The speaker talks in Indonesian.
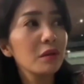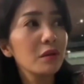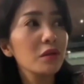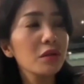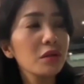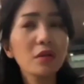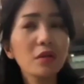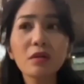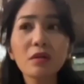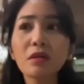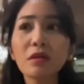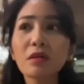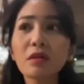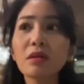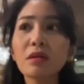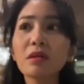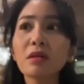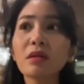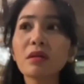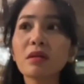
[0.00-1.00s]
terus eh
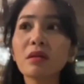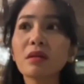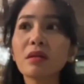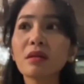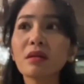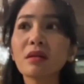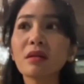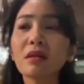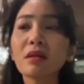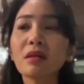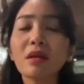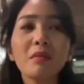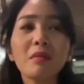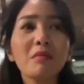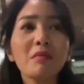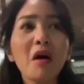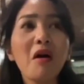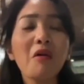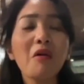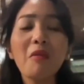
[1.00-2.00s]
sabar
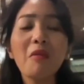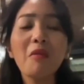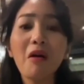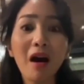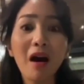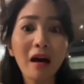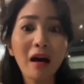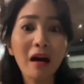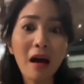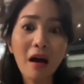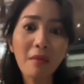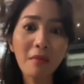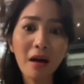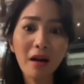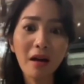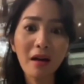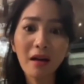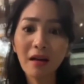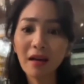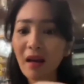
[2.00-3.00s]
bawa bawa
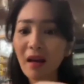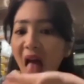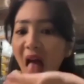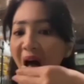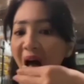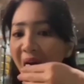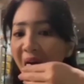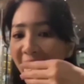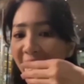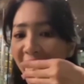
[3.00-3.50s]
agama lagi